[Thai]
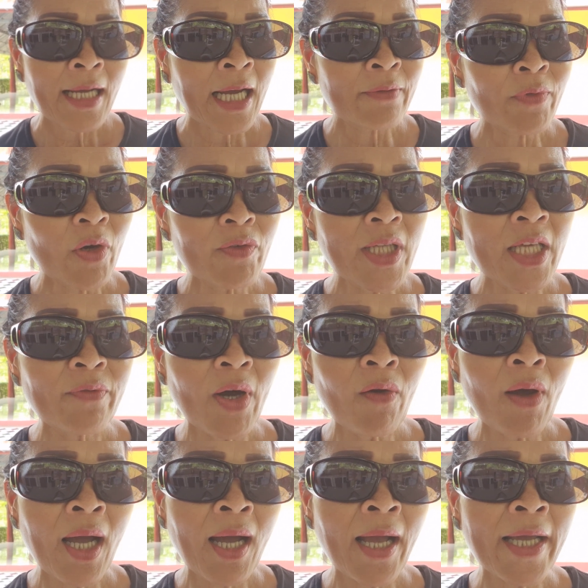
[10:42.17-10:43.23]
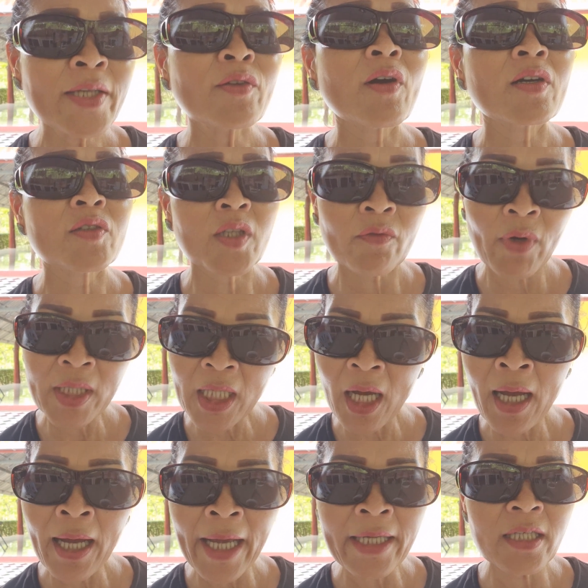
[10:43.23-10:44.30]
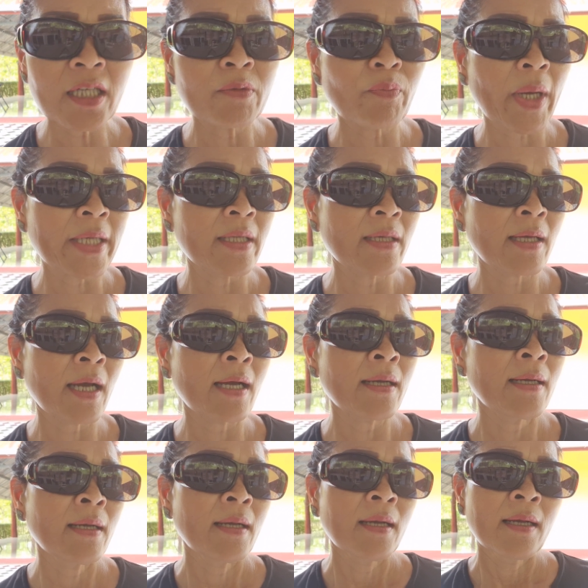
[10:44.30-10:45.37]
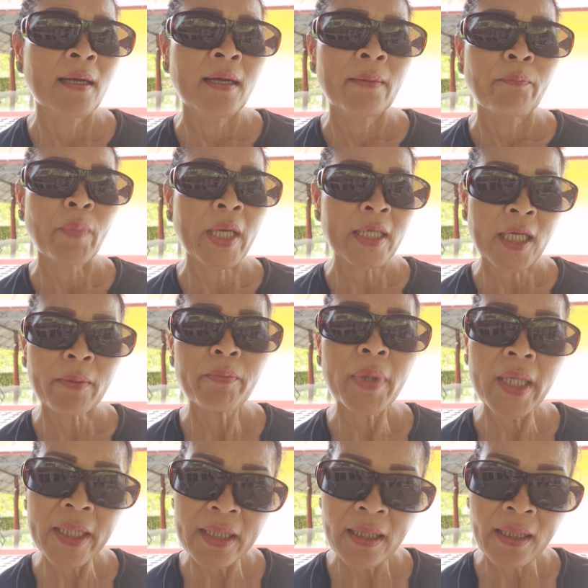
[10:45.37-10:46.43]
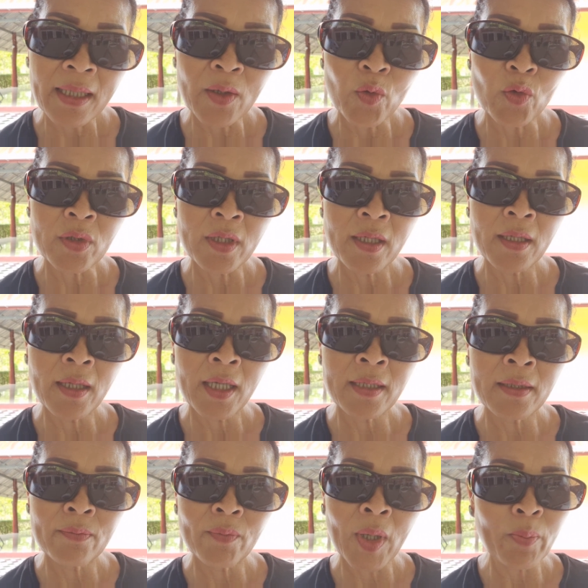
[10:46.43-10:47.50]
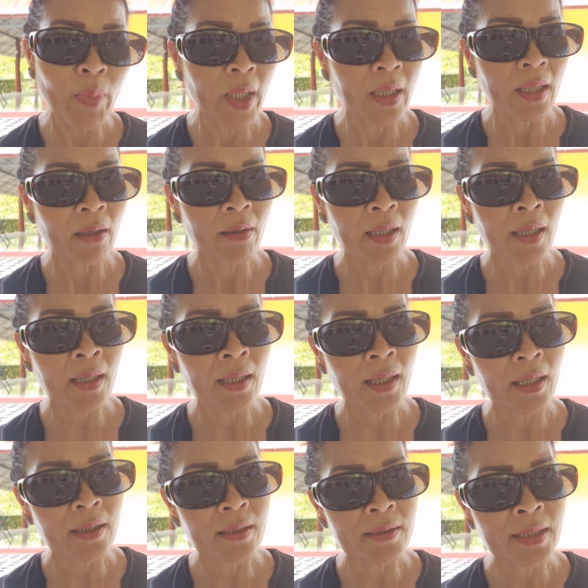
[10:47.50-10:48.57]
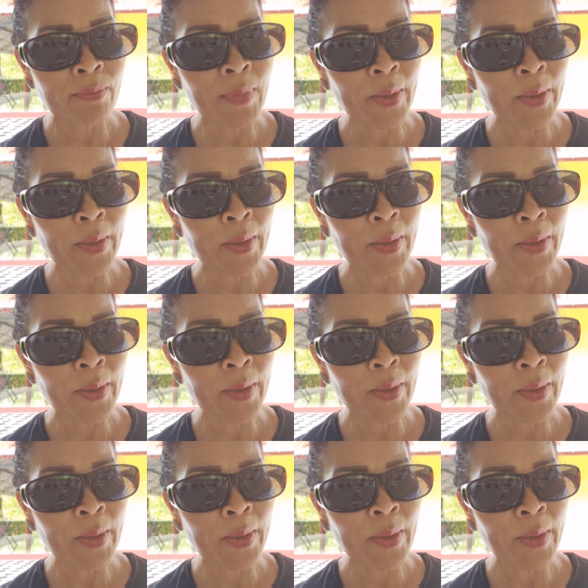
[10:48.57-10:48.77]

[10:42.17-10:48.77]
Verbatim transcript: การเบ้าดีเบ้าหายเนาะค่ะแต่ว่าถ้าหายเกินไปนี่ก็มันก็เมื่อยเนี่ยค่ะ คนที่อันมาเบิ่งแล้วก็สำห